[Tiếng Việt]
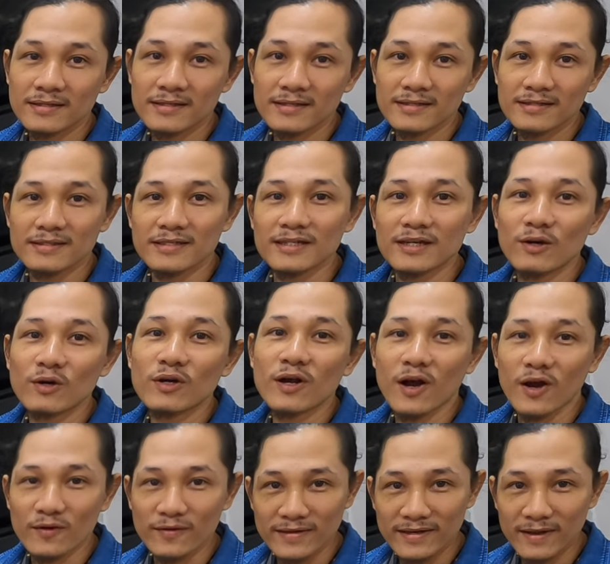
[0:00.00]
à, thì không
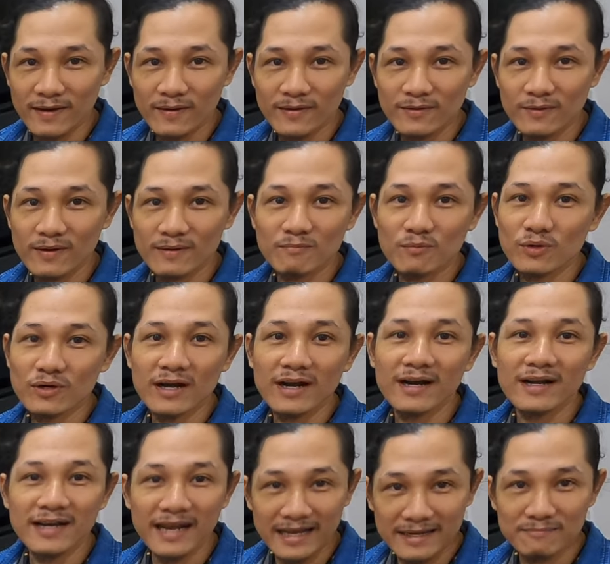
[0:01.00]
khỏi phải nói hoặc mua
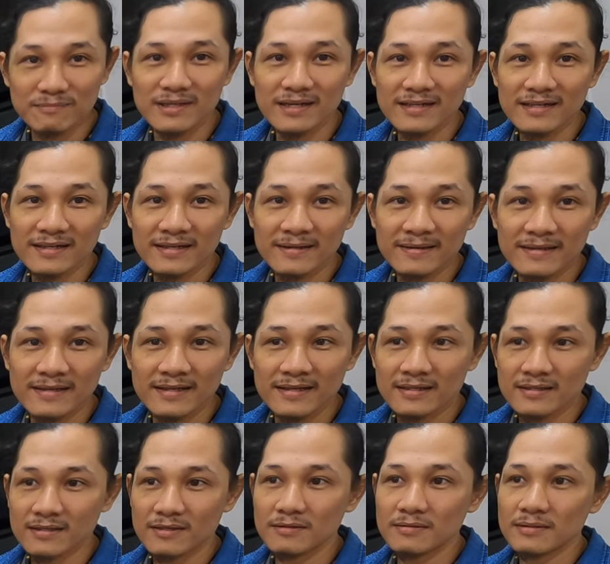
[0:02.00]
cơ ngay tức
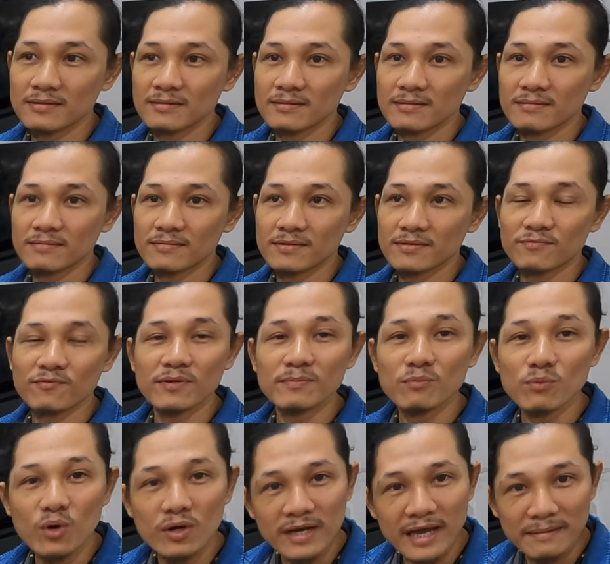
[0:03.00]
rồi với
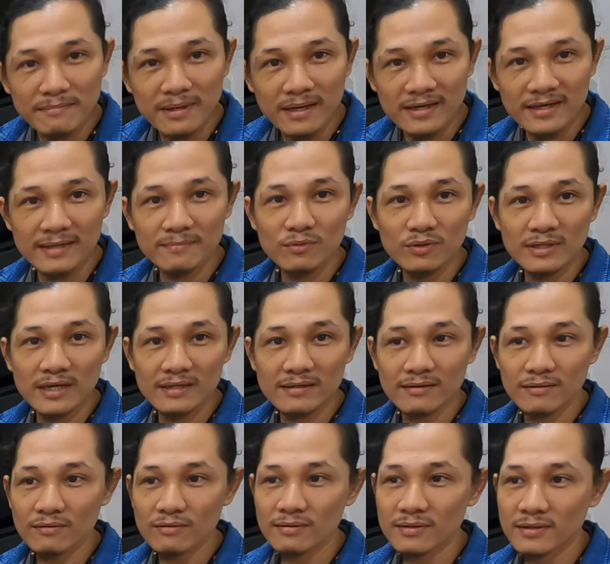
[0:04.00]
mua đàn mới hay mua đàn
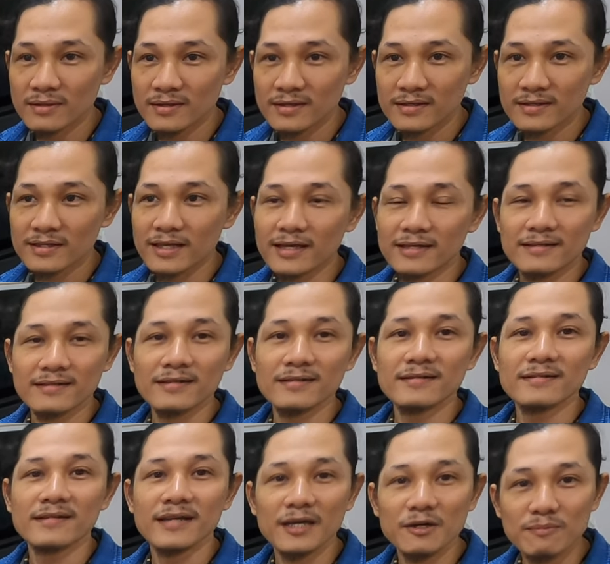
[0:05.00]
cũ thật
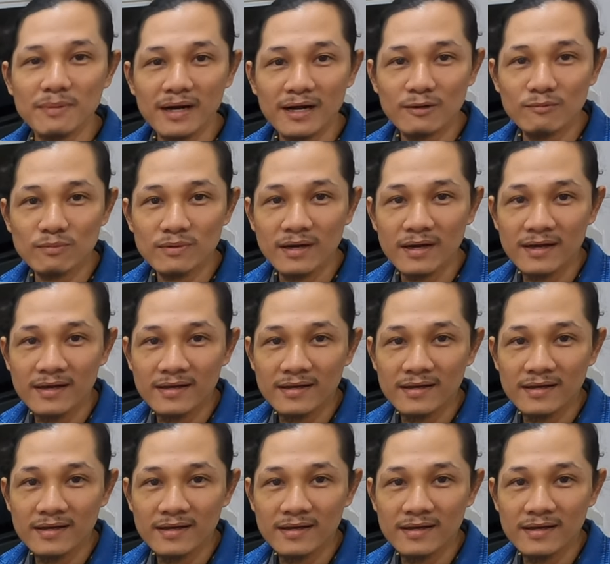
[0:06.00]
tự nếu mà không